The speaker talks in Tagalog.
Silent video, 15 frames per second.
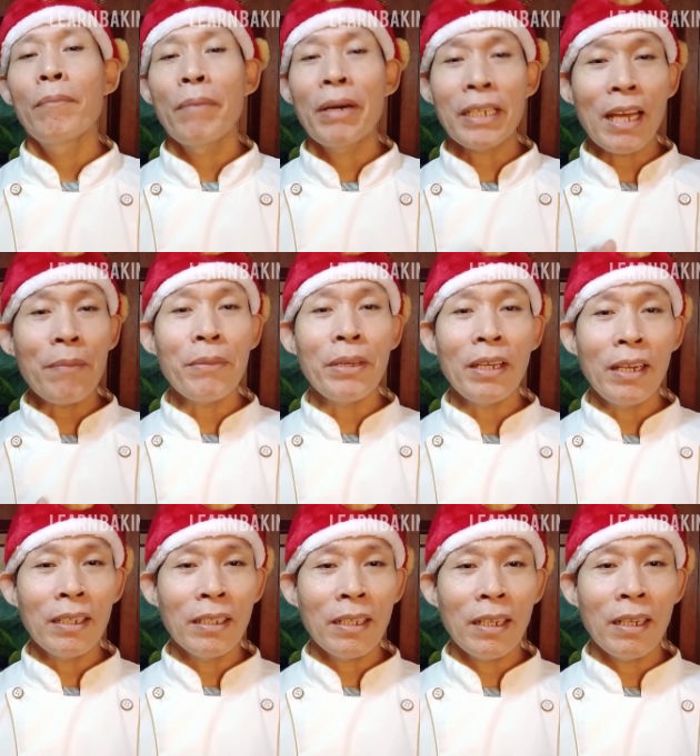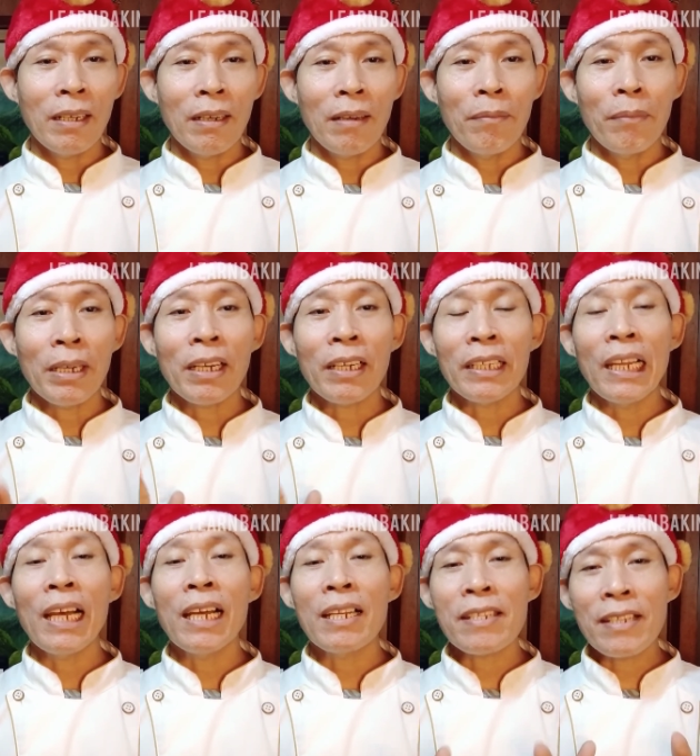marami ang uh,
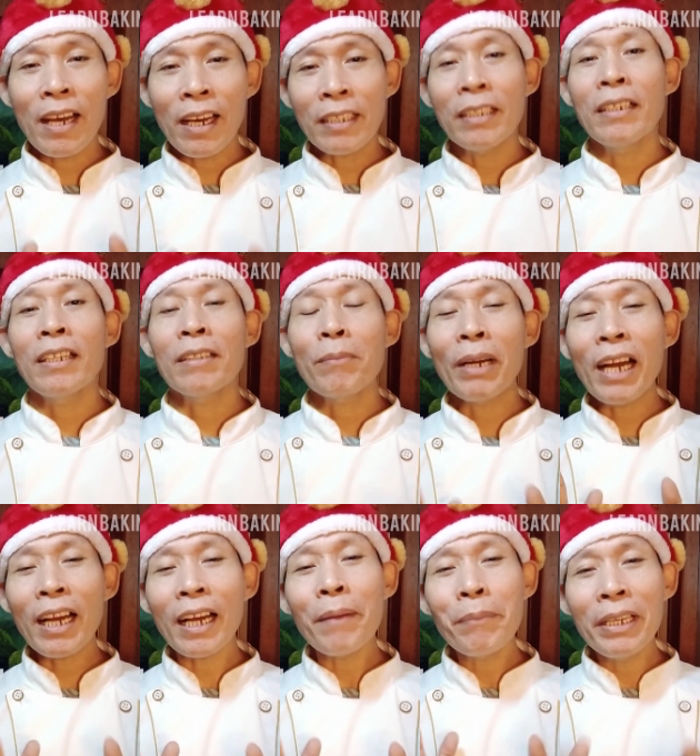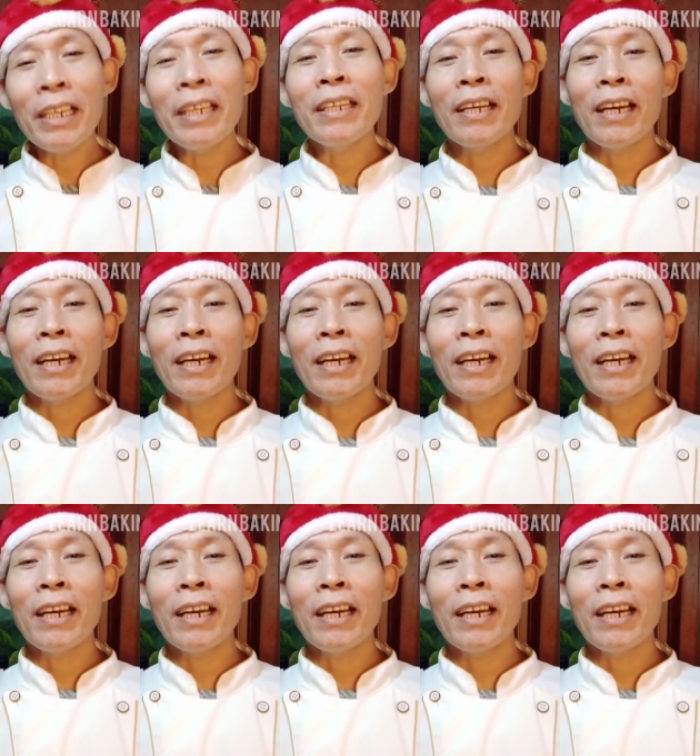makakilala sa atin at makakabili